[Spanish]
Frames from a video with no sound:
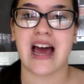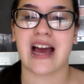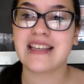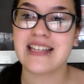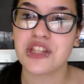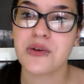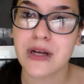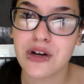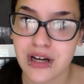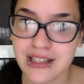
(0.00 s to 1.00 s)
que la agencia no
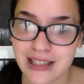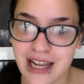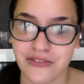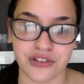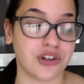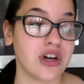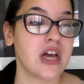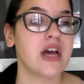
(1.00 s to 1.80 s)
me coge el teléfono?